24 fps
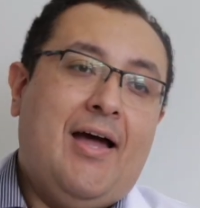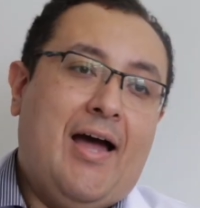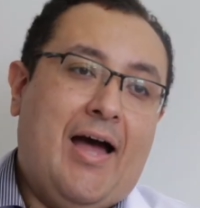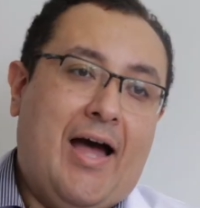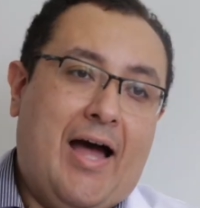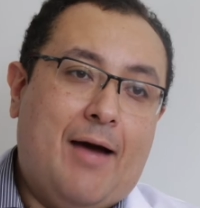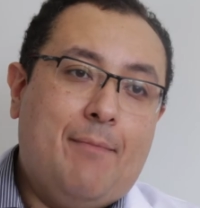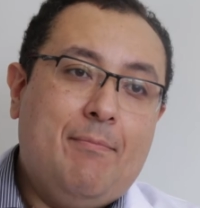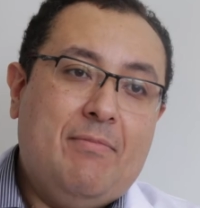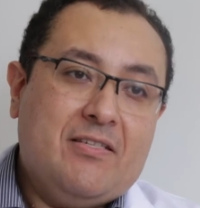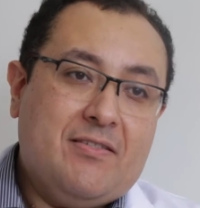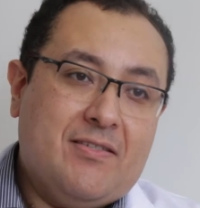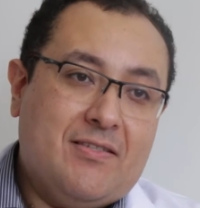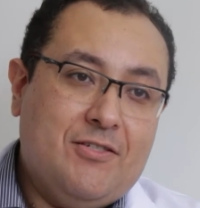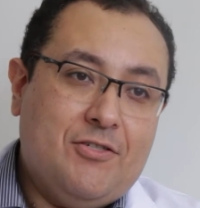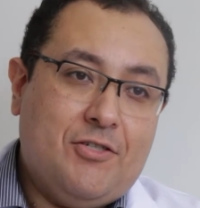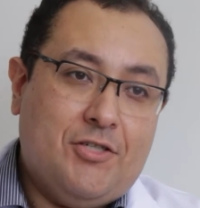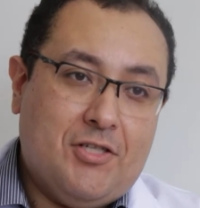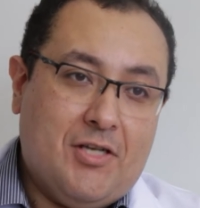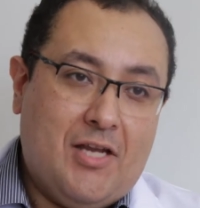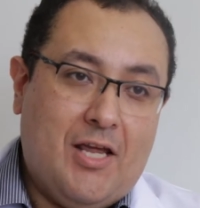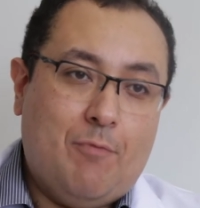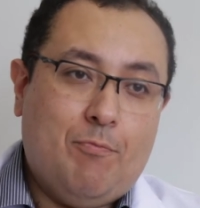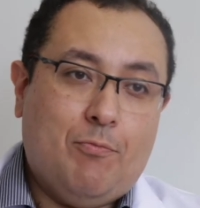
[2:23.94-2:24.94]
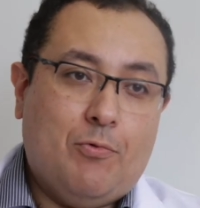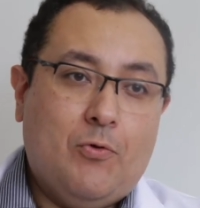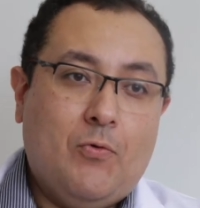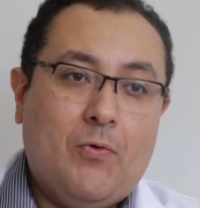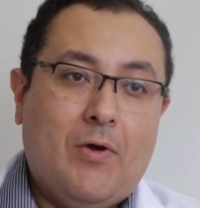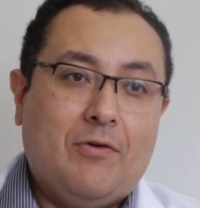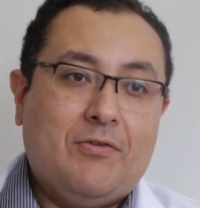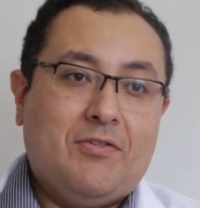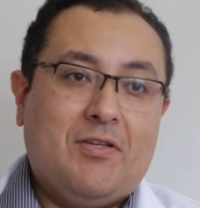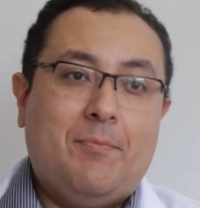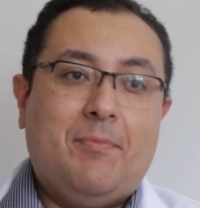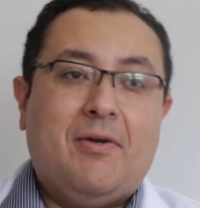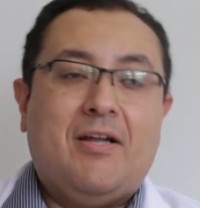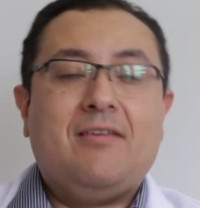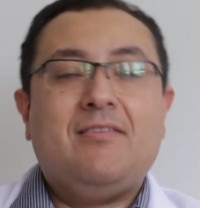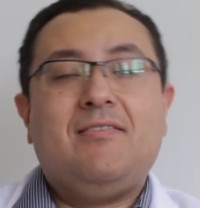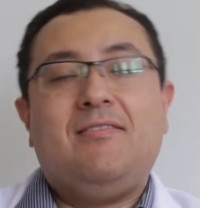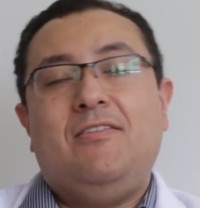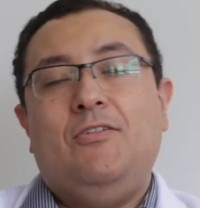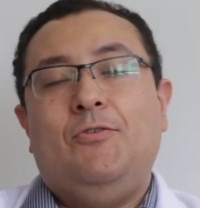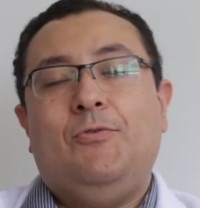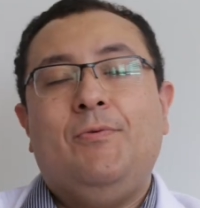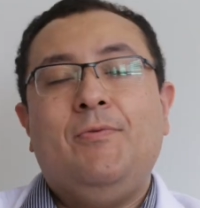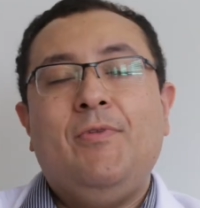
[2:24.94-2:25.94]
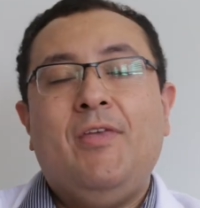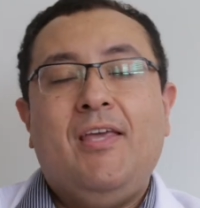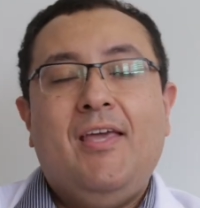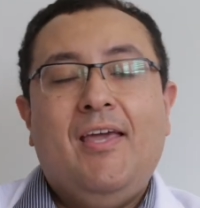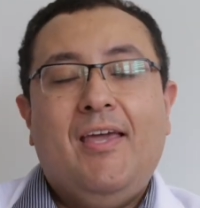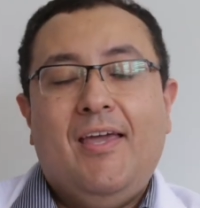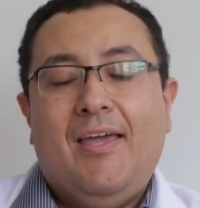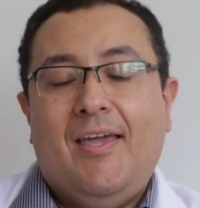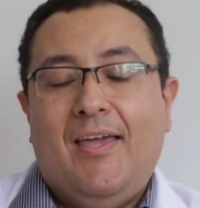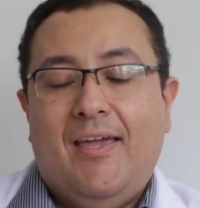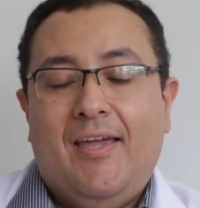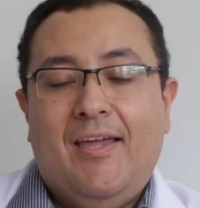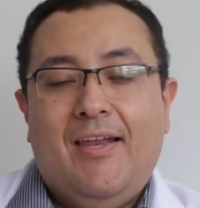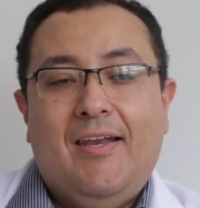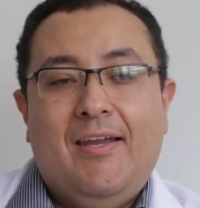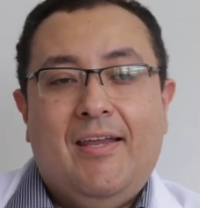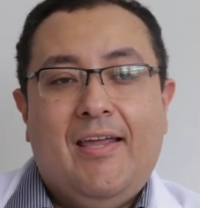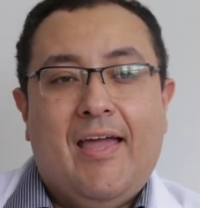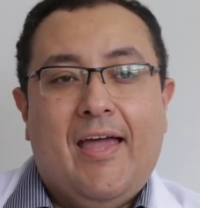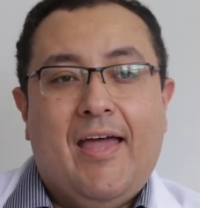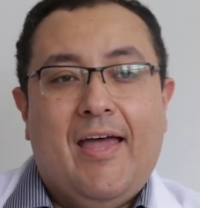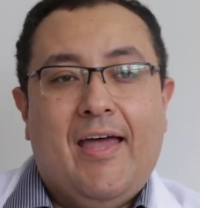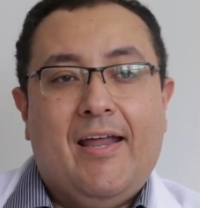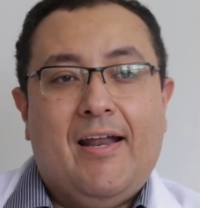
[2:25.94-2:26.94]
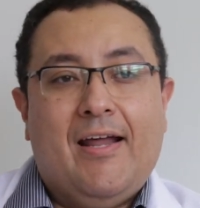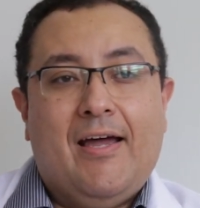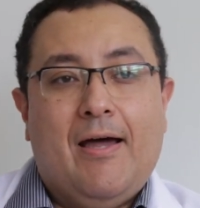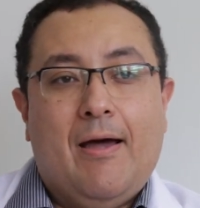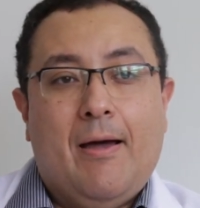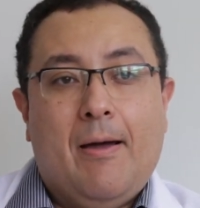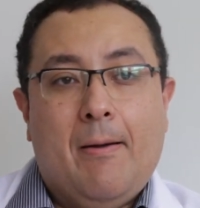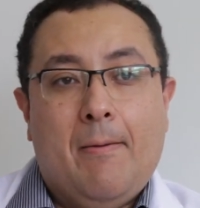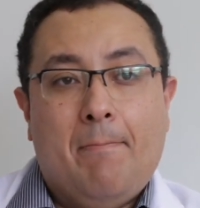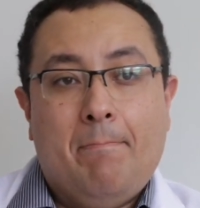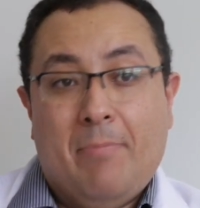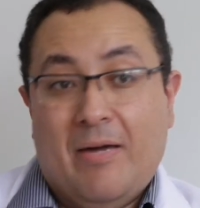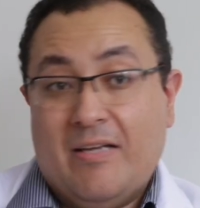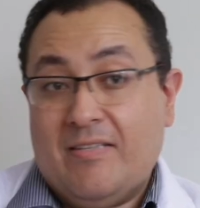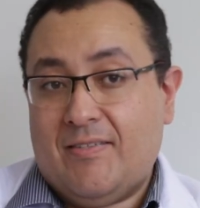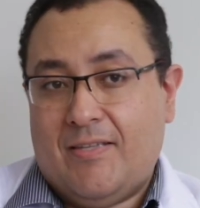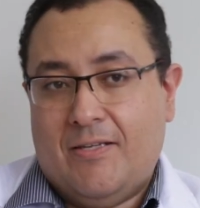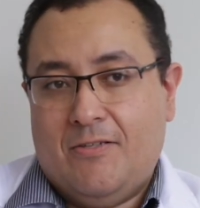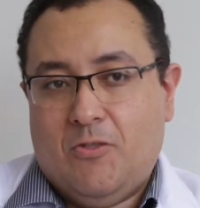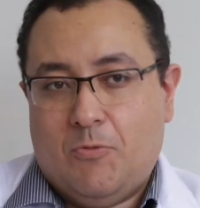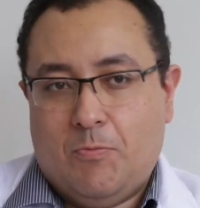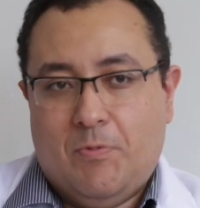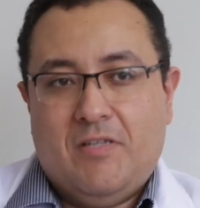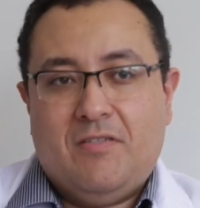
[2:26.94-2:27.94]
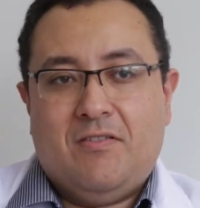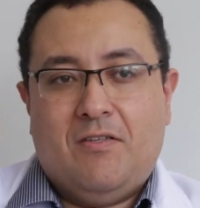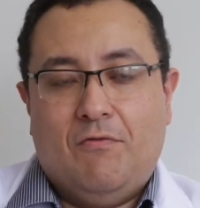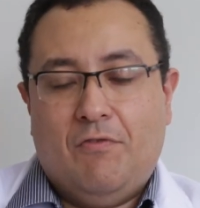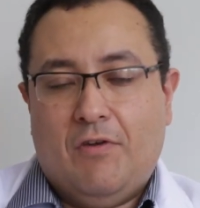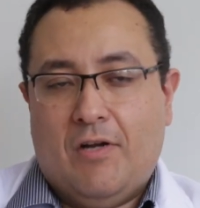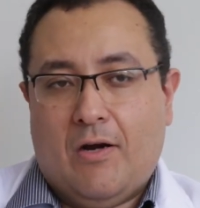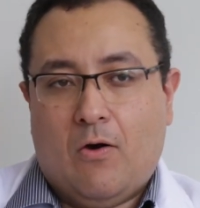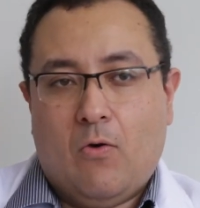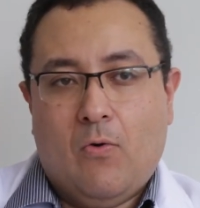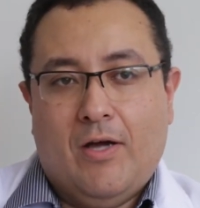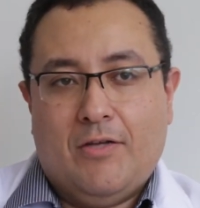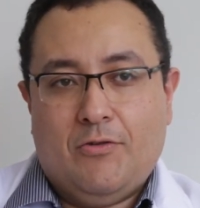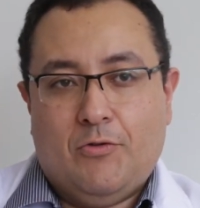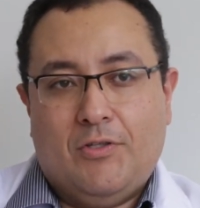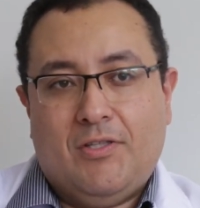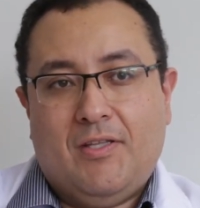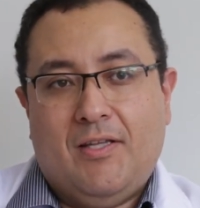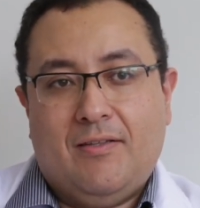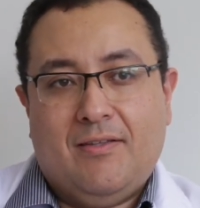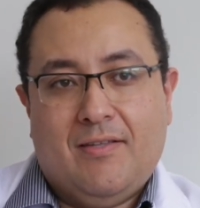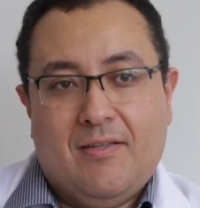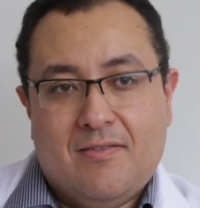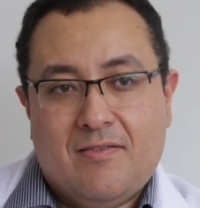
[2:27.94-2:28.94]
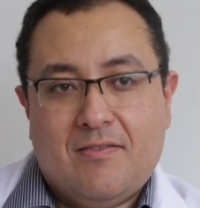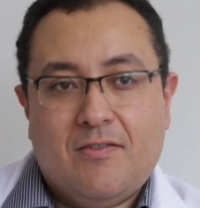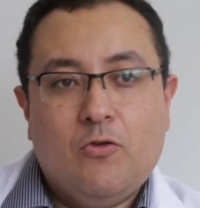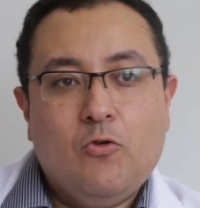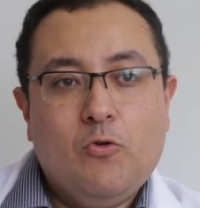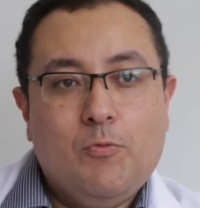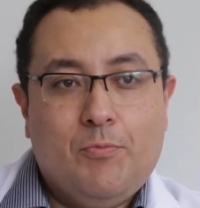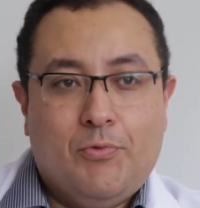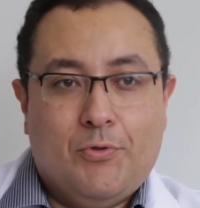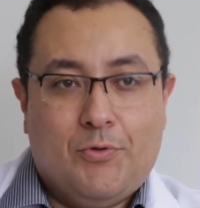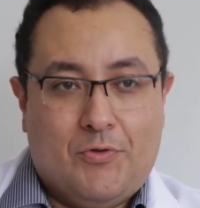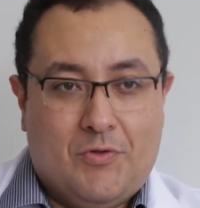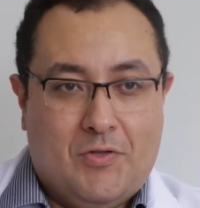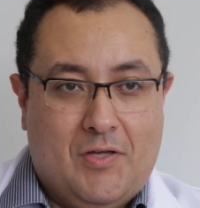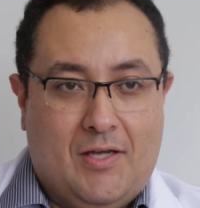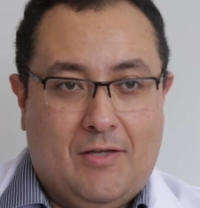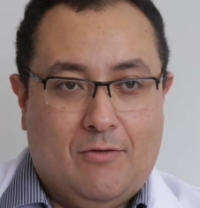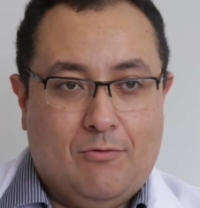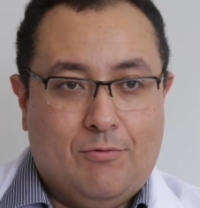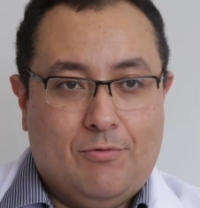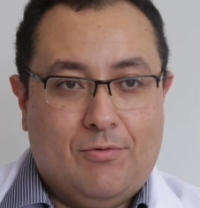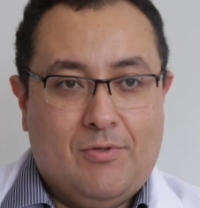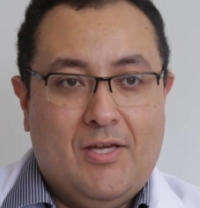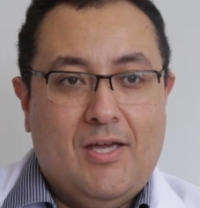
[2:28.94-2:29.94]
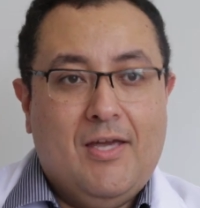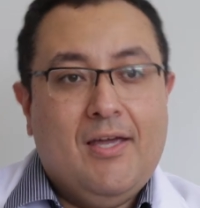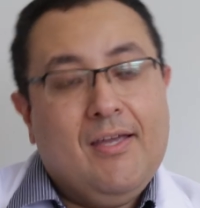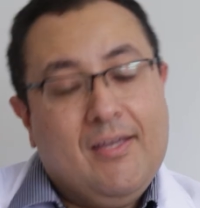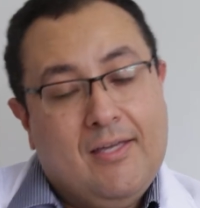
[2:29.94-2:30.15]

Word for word: há bastante tempo no Elza Brasil, ele era bastante expressivo, era quase 85%.